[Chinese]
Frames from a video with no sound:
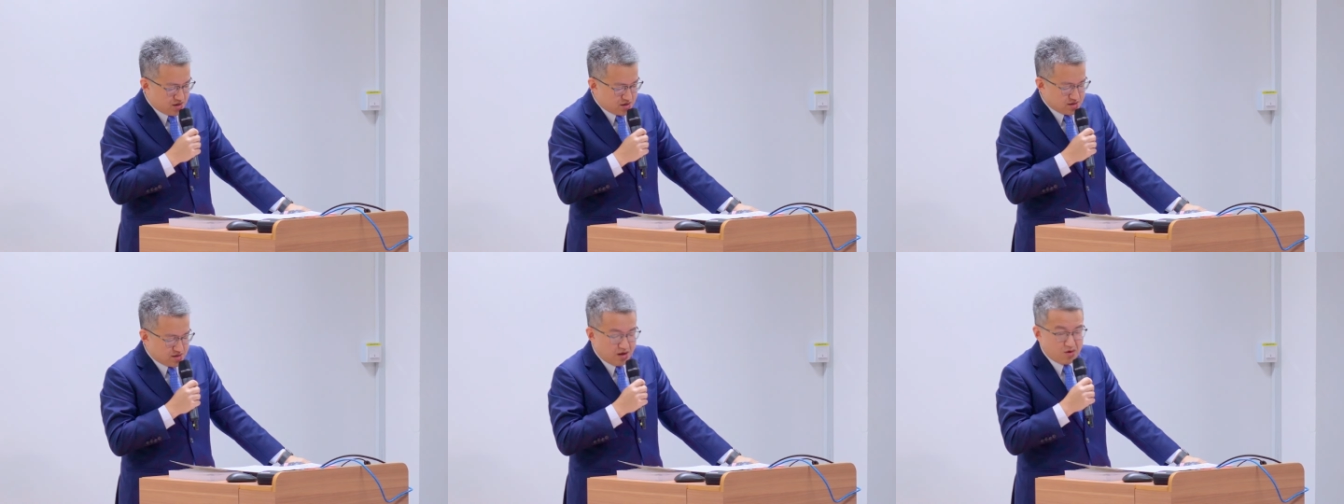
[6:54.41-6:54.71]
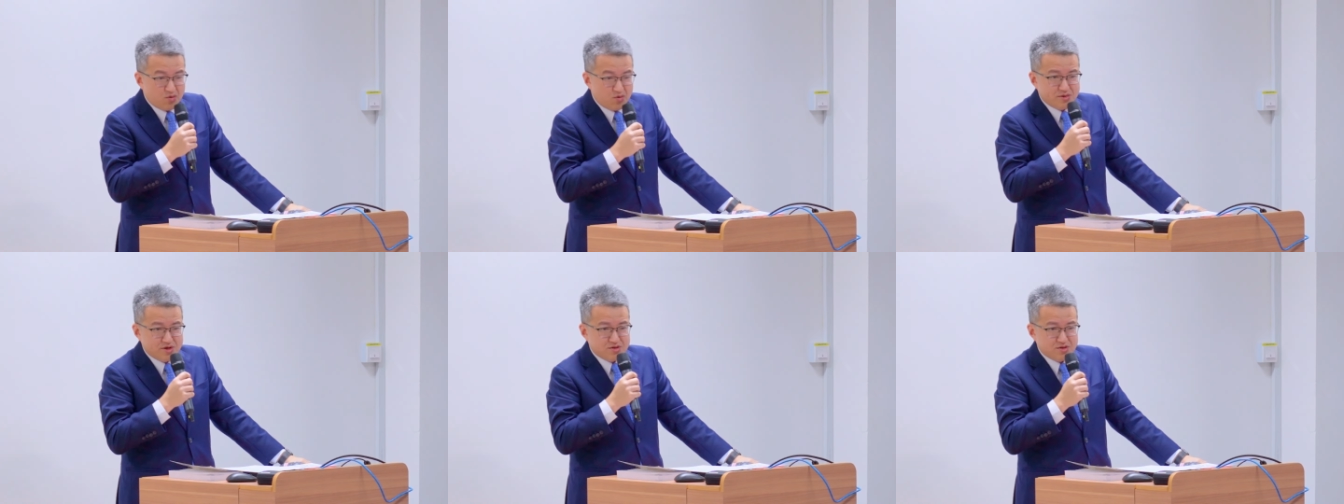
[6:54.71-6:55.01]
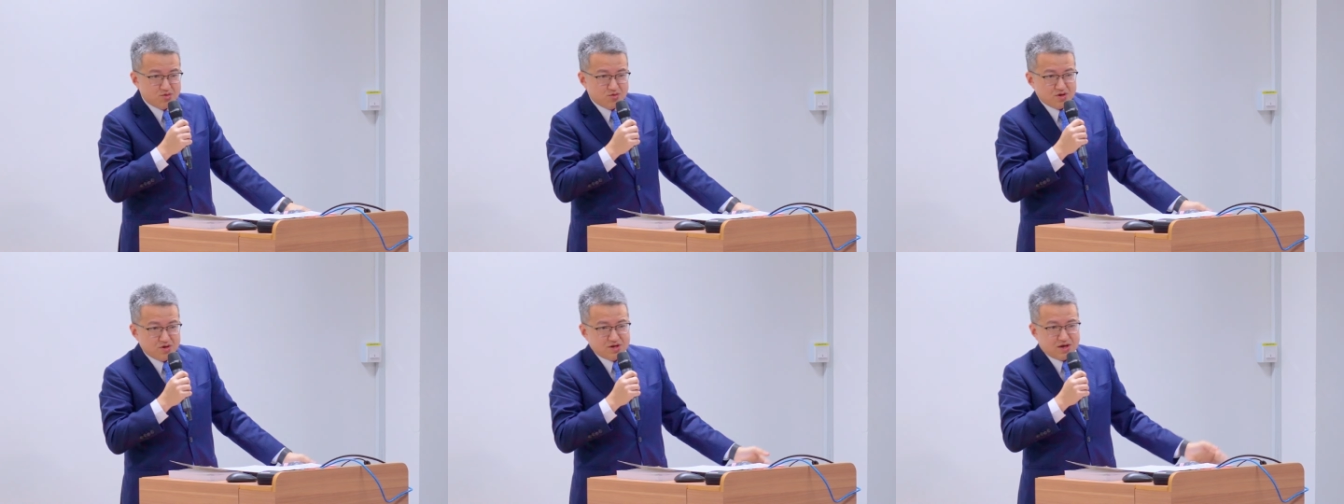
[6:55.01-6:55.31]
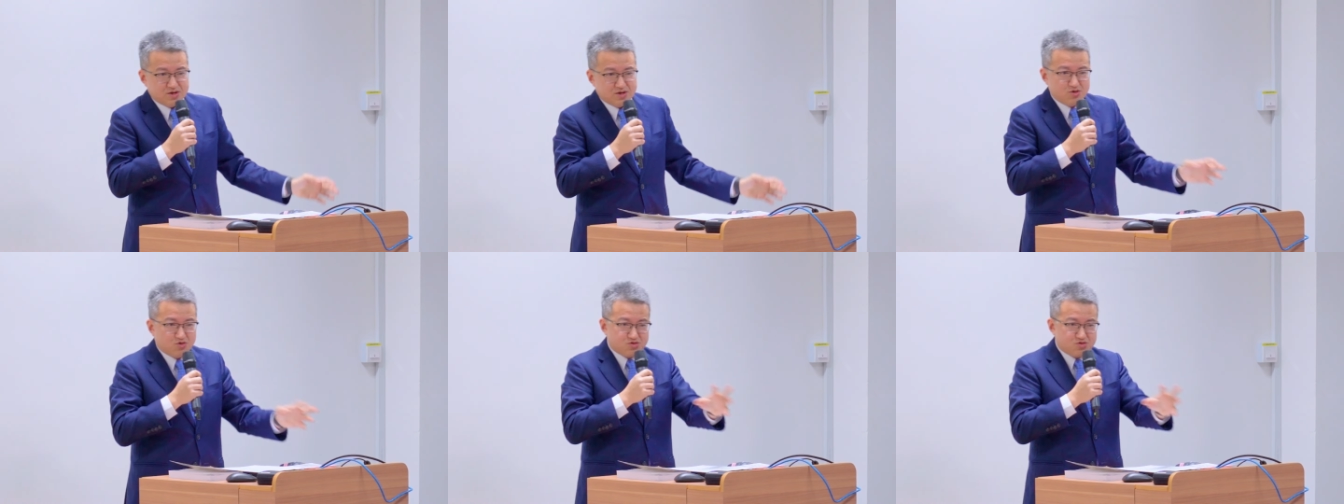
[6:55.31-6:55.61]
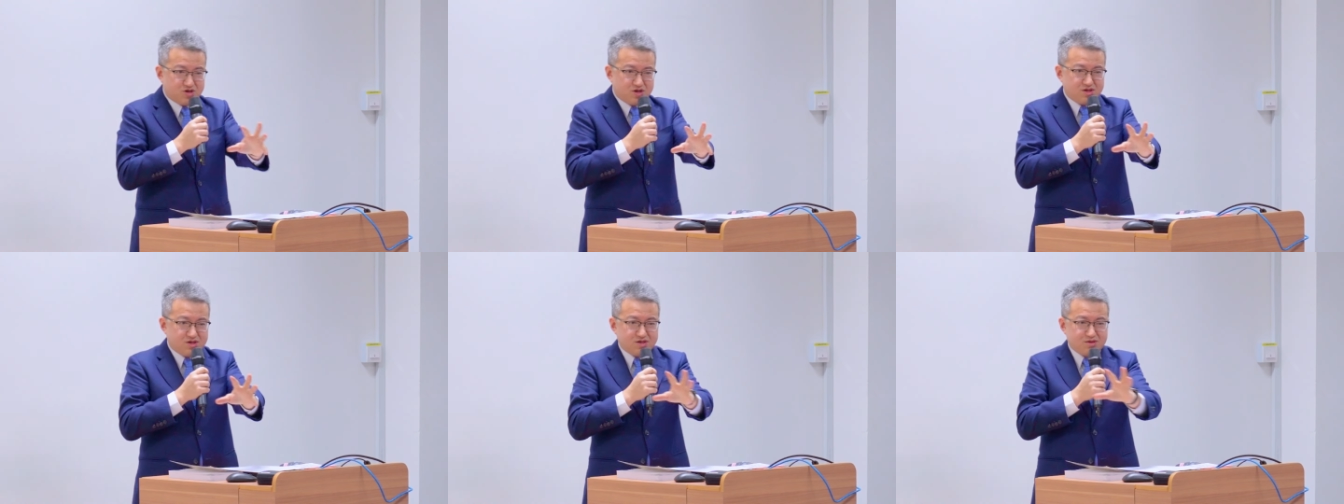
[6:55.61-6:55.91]
当我们我想有
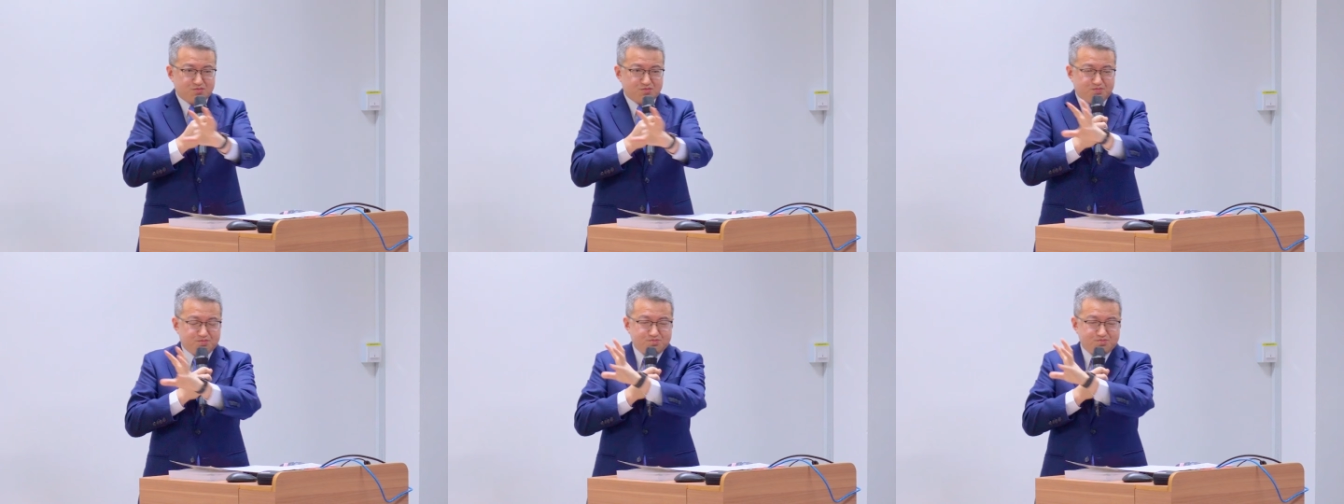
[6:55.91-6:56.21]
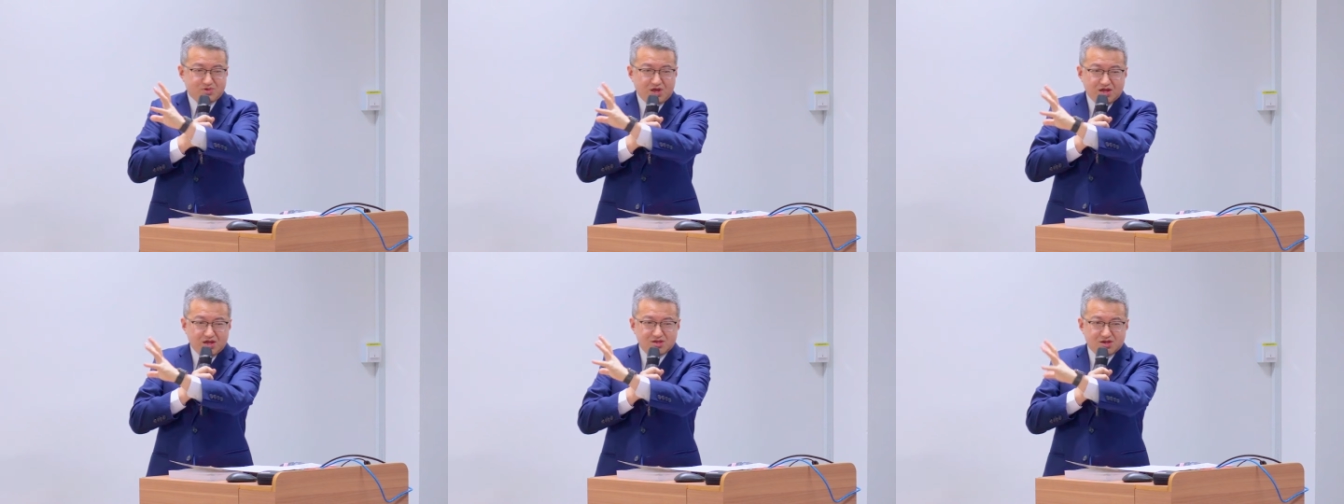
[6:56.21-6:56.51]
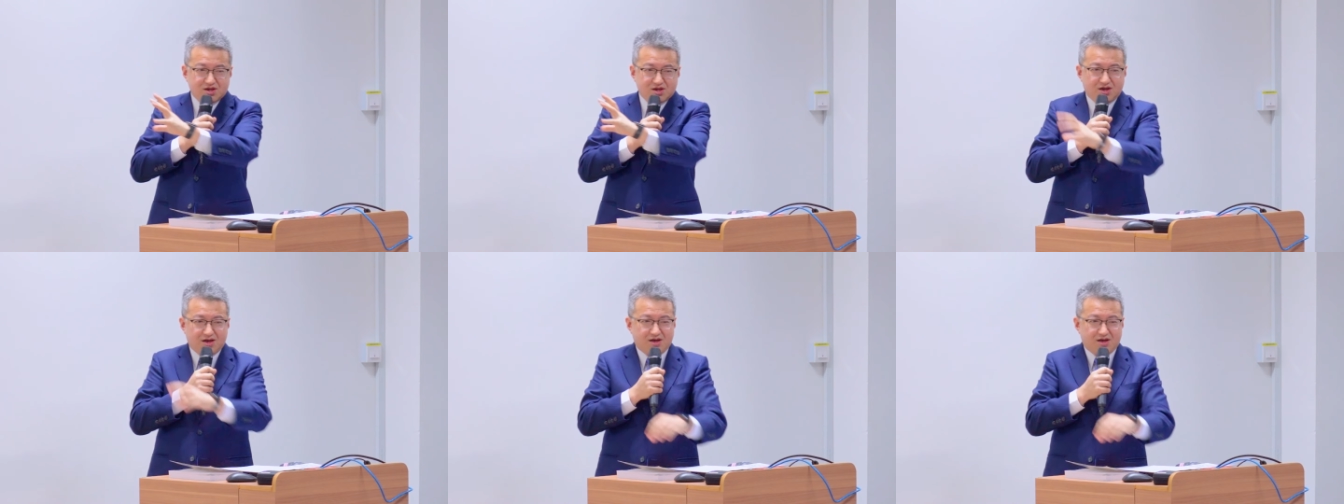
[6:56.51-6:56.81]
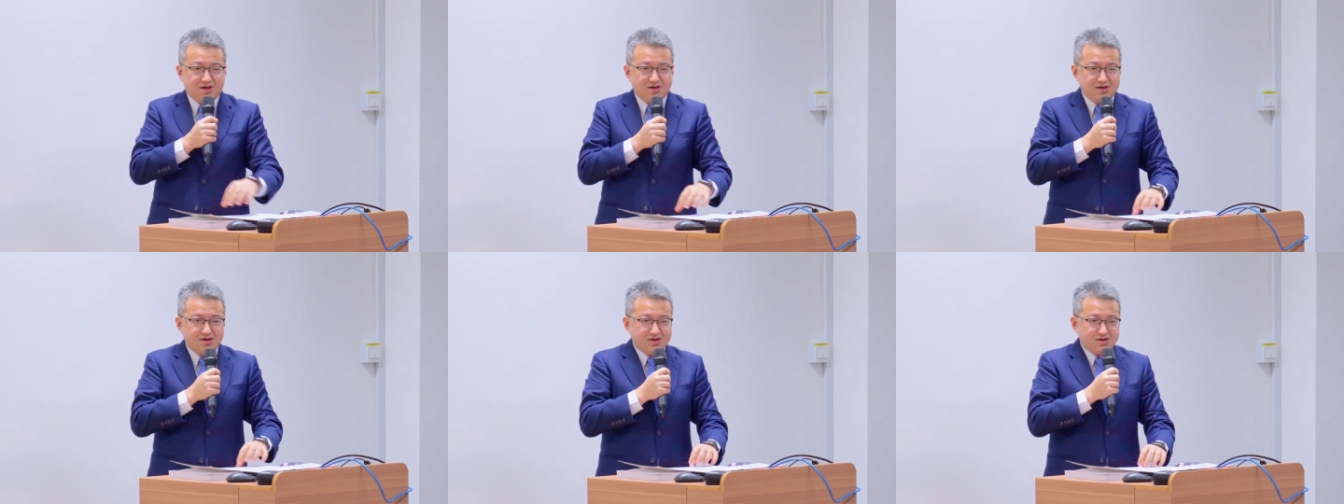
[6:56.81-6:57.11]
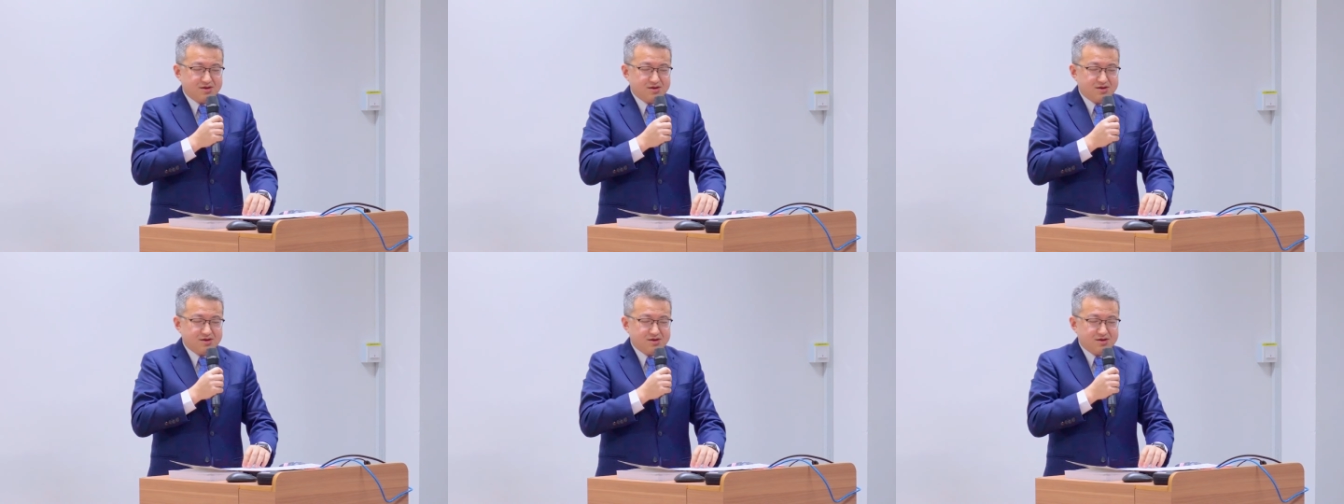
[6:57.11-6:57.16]
幸定这个